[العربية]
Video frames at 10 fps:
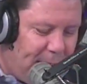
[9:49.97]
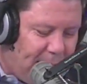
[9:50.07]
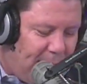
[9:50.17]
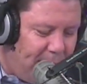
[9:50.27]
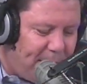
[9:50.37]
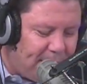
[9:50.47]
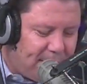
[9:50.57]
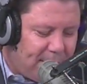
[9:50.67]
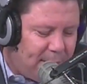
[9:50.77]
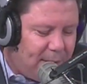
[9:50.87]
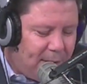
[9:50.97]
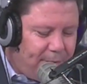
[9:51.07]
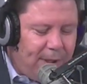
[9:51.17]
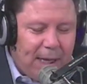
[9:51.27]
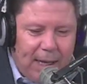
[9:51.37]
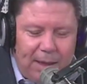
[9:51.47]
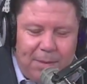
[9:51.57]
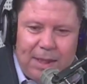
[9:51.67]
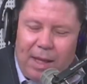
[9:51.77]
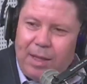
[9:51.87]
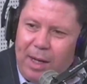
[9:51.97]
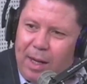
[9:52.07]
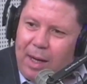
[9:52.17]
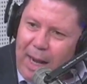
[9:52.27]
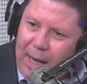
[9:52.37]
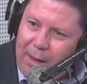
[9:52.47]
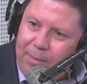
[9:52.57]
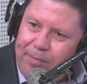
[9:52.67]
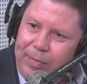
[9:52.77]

في قائمة في قائمة أثرياء العالم